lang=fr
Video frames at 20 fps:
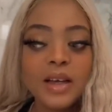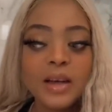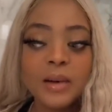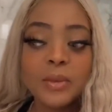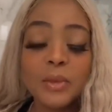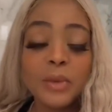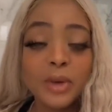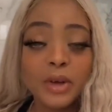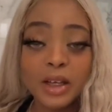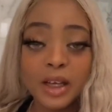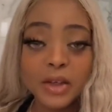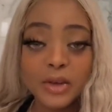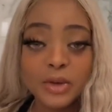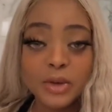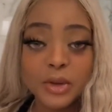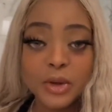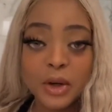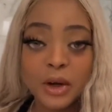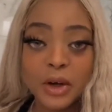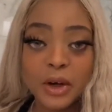mon garde du
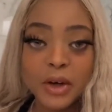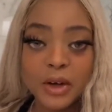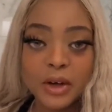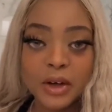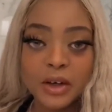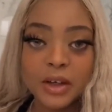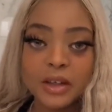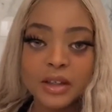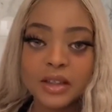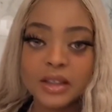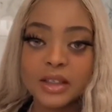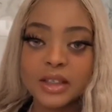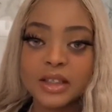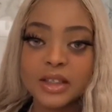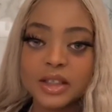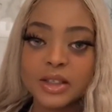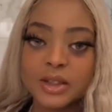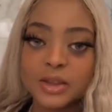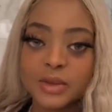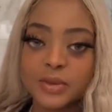corps et
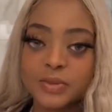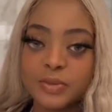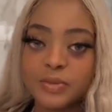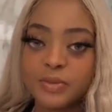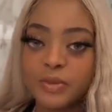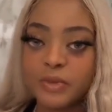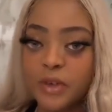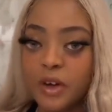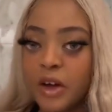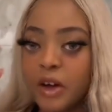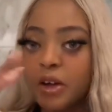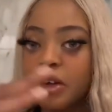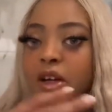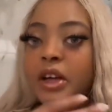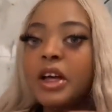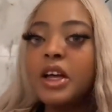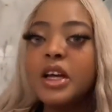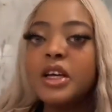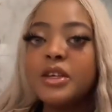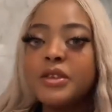enfin,
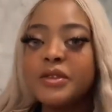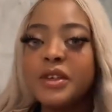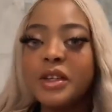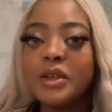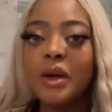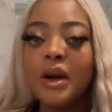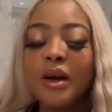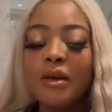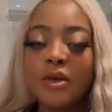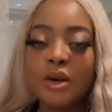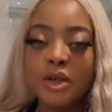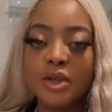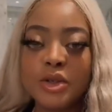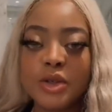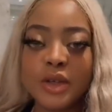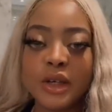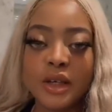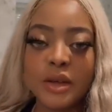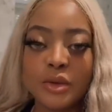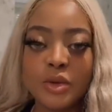je vais dans la
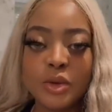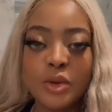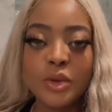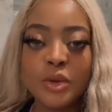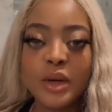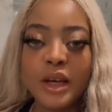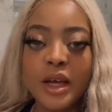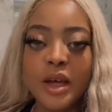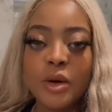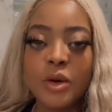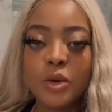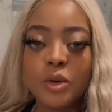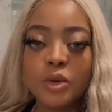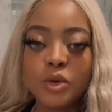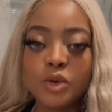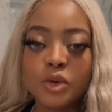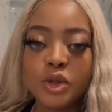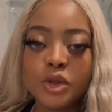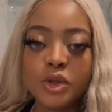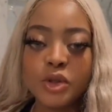voiture et tout, et on
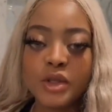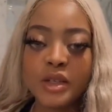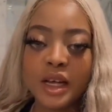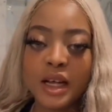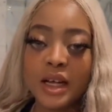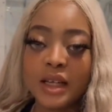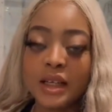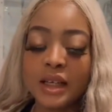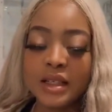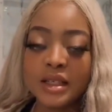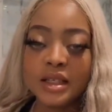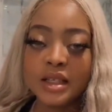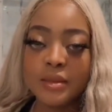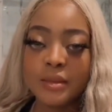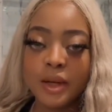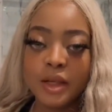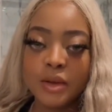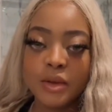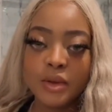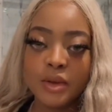conduit jusqu'à l'adresse qu'il
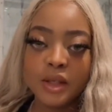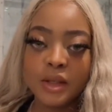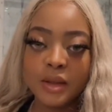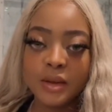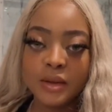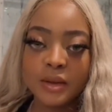m'a donnée.